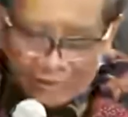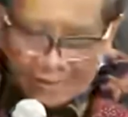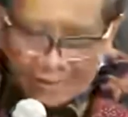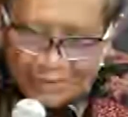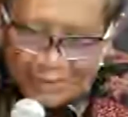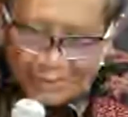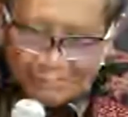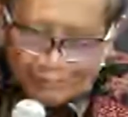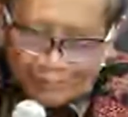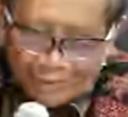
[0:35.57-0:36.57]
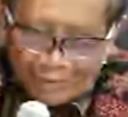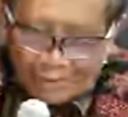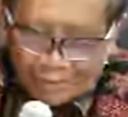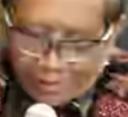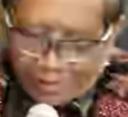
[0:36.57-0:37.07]
dari
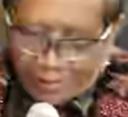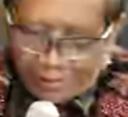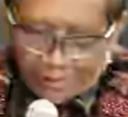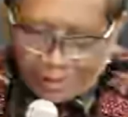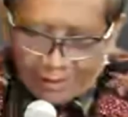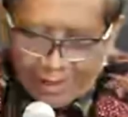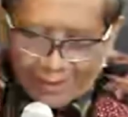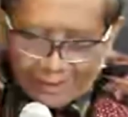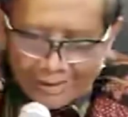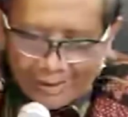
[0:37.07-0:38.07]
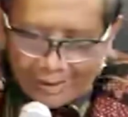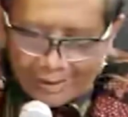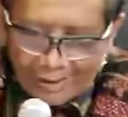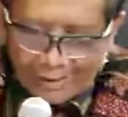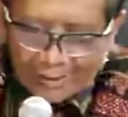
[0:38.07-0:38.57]
uh,
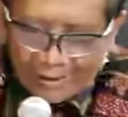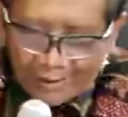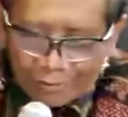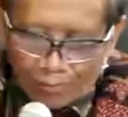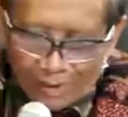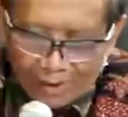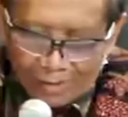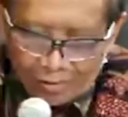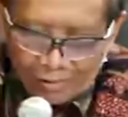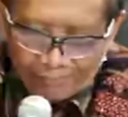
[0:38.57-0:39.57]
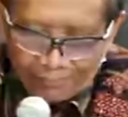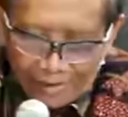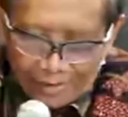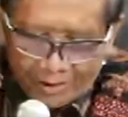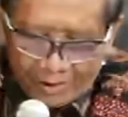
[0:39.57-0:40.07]
Aceh, dari Rumah Gedong.
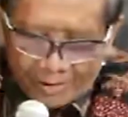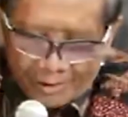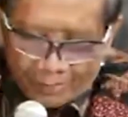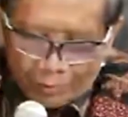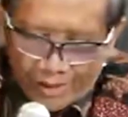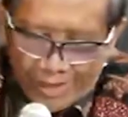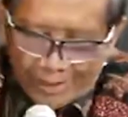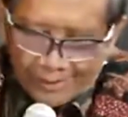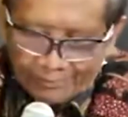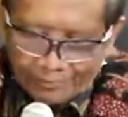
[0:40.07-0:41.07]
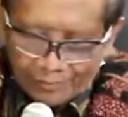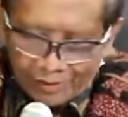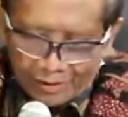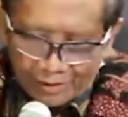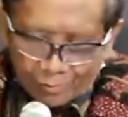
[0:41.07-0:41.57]
Kemudian
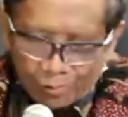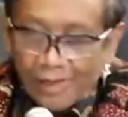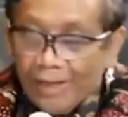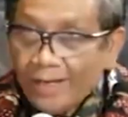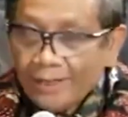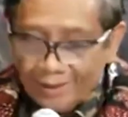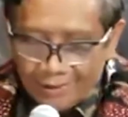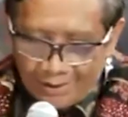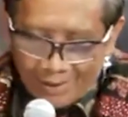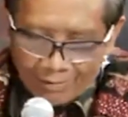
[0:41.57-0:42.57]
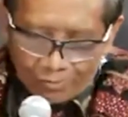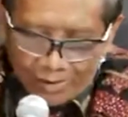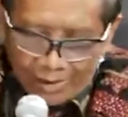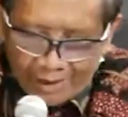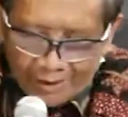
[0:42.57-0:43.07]
juga akan
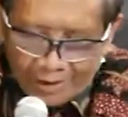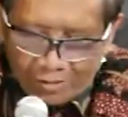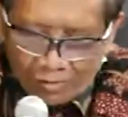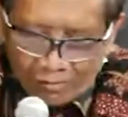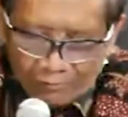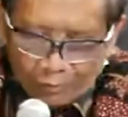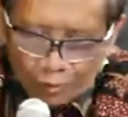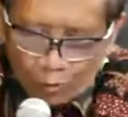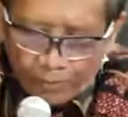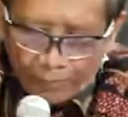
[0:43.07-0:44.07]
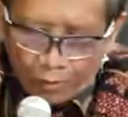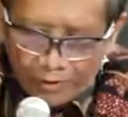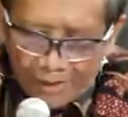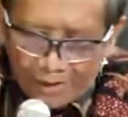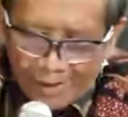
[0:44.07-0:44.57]
dilakukan Tikov untuk
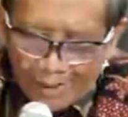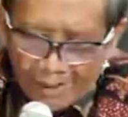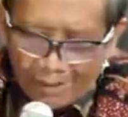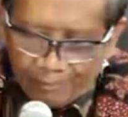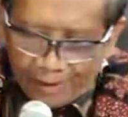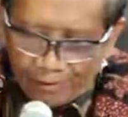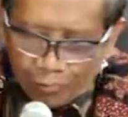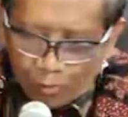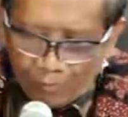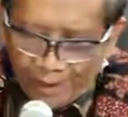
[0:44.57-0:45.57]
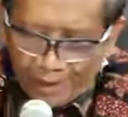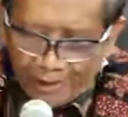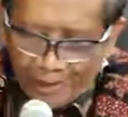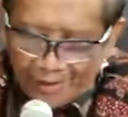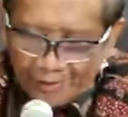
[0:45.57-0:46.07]
pemulihan hak para
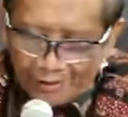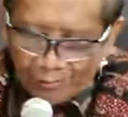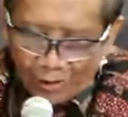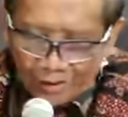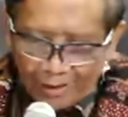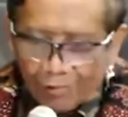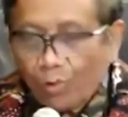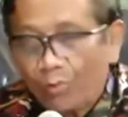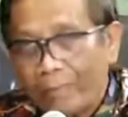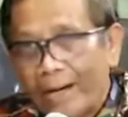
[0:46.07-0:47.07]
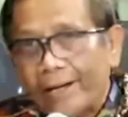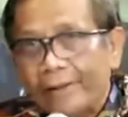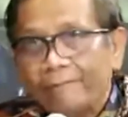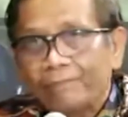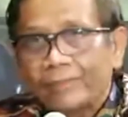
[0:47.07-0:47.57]
korban dan keluarga korban
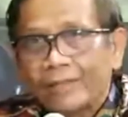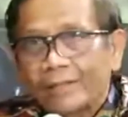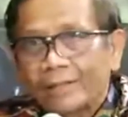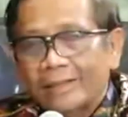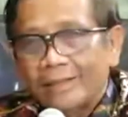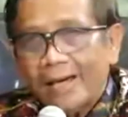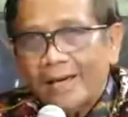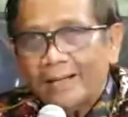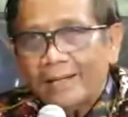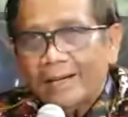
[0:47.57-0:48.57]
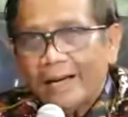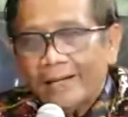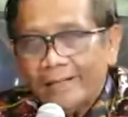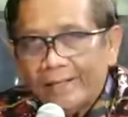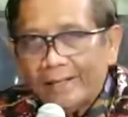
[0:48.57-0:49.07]
yang
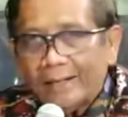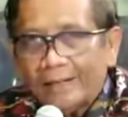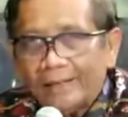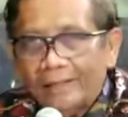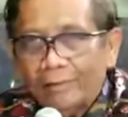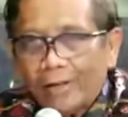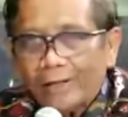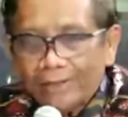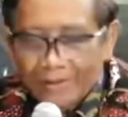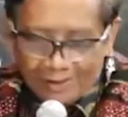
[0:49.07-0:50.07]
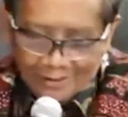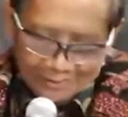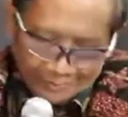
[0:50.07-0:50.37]
ada di luar negeri.